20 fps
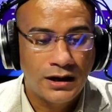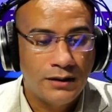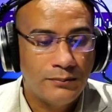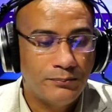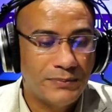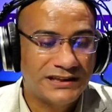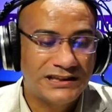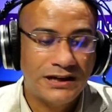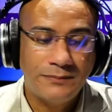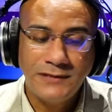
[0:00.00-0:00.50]

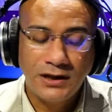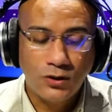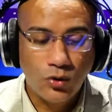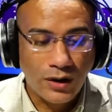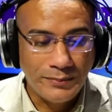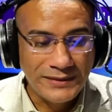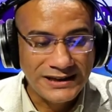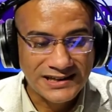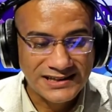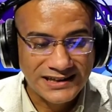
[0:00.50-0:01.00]
بتبني
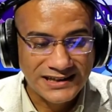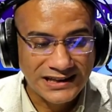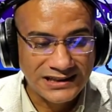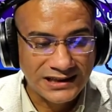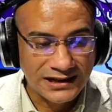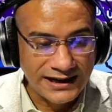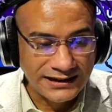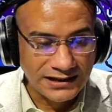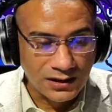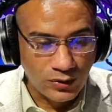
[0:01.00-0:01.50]
جوه مينا
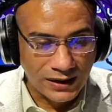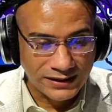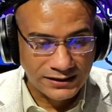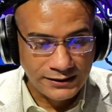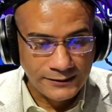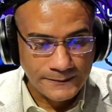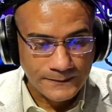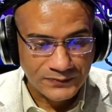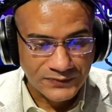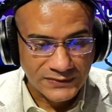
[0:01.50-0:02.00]
اسكندريه
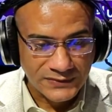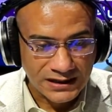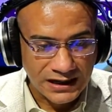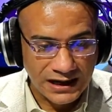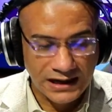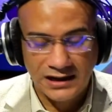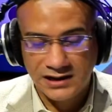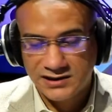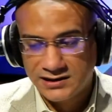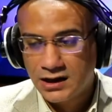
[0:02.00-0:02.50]
دلوقتي
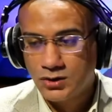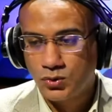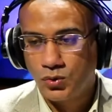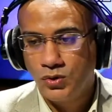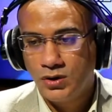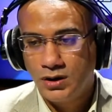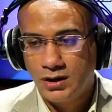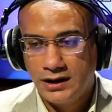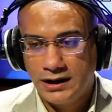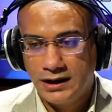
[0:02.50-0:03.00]
اللي زاره
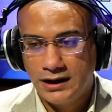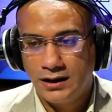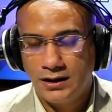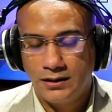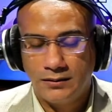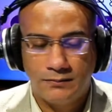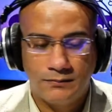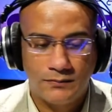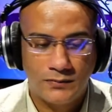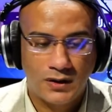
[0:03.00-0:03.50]

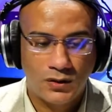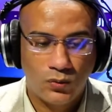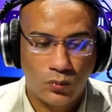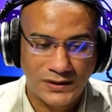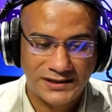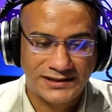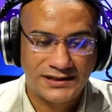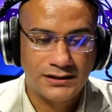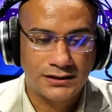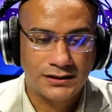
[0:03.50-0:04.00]
آه،
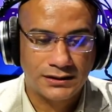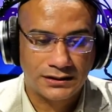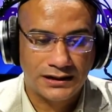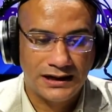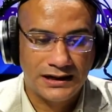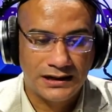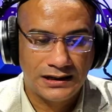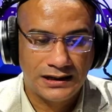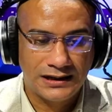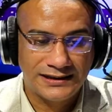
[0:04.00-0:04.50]
وزير
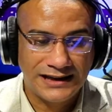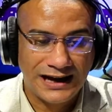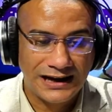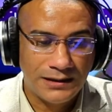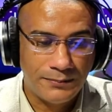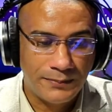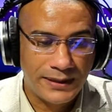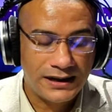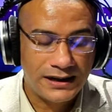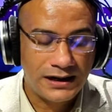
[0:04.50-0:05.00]

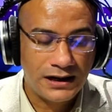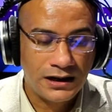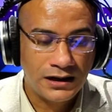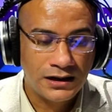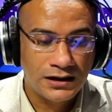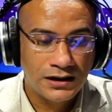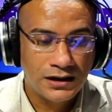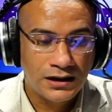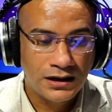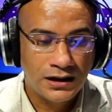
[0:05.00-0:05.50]
النقل امبارح
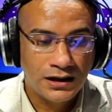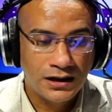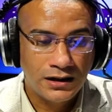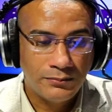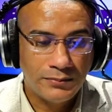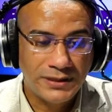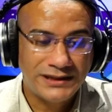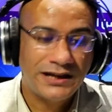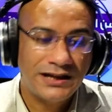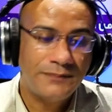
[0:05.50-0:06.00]

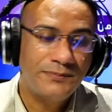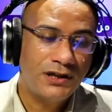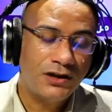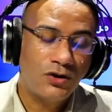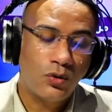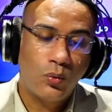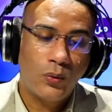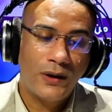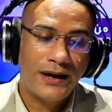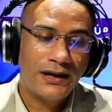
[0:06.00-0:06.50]
بتبني
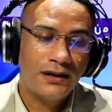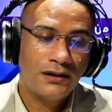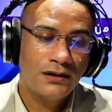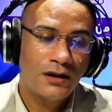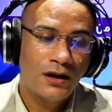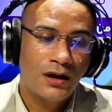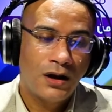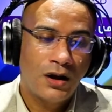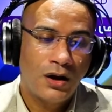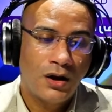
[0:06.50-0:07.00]
جواه
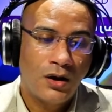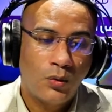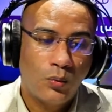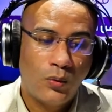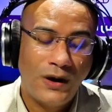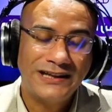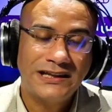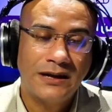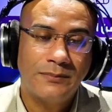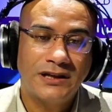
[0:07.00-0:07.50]

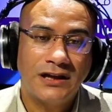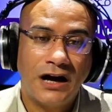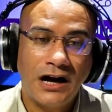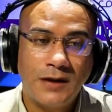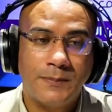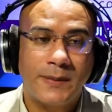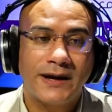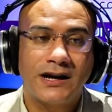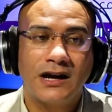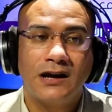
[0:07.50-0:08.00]
واحدة من
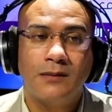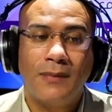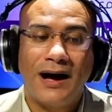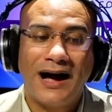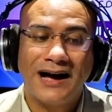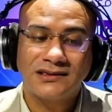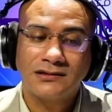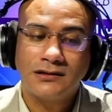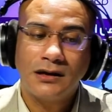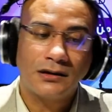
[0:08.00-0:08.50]
أكبر
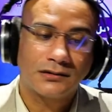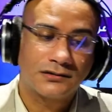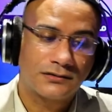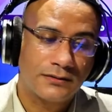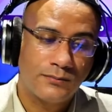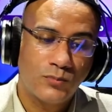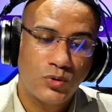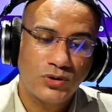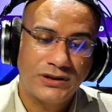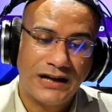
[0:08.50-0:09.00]
المحطات
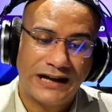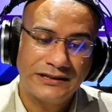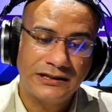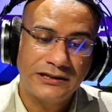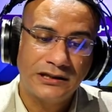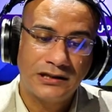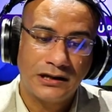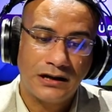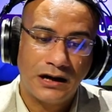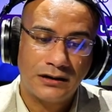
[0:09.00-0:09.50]

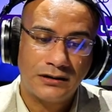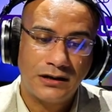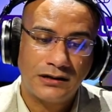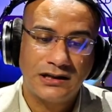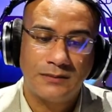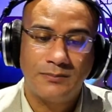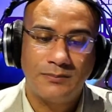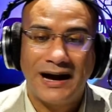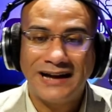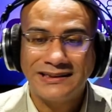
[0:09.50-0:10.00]
متعددة
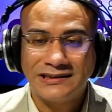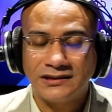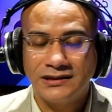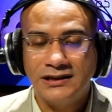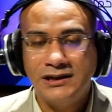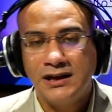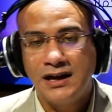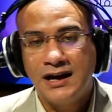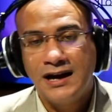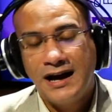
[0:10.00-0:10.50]
الأغراض المحطة
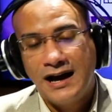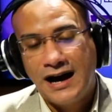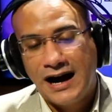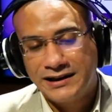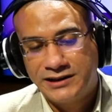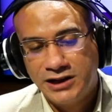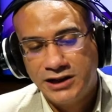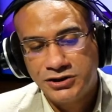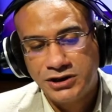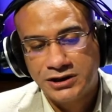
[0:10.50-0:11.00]
دي
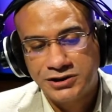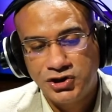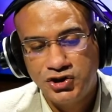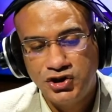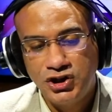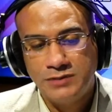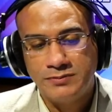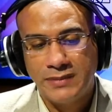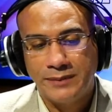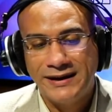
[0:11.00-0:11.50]
هتقدر
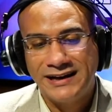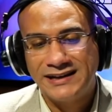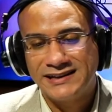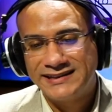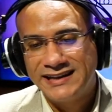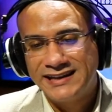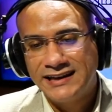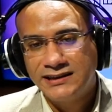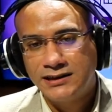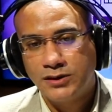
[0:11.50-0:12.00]
تشيل ما بين
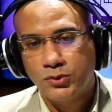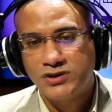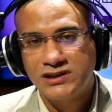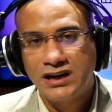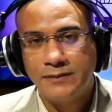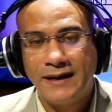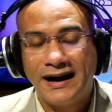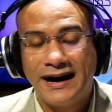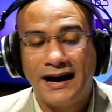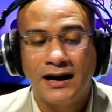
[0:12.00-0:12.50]
ست
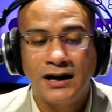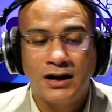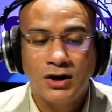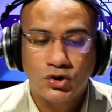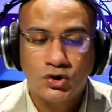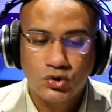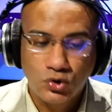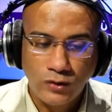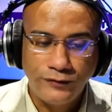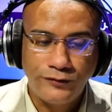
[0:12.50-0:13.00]
وسبع
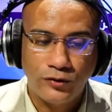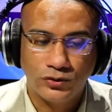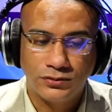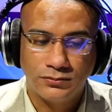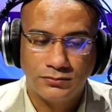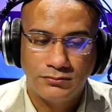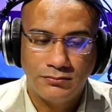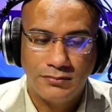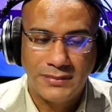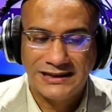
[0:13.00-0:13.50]

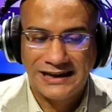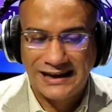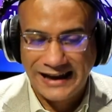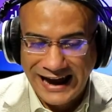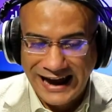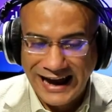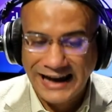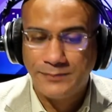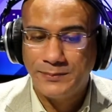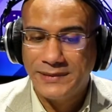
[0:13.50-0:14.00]
سفن من
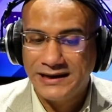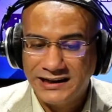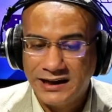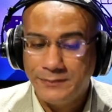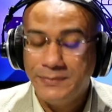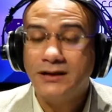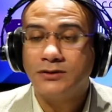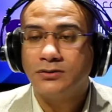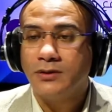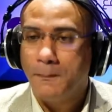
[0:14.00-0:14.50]
الحجم
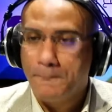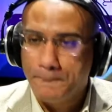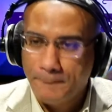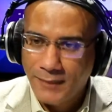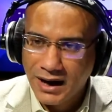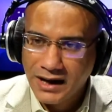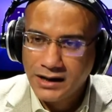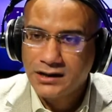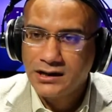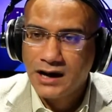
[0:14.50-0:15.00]
الكبير
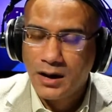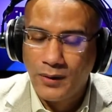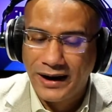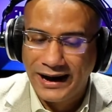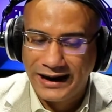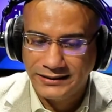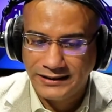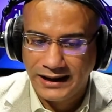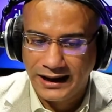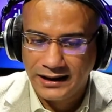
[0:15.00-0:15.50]
مرة
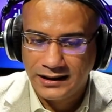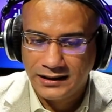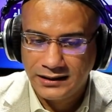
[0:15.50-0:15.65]
واحدة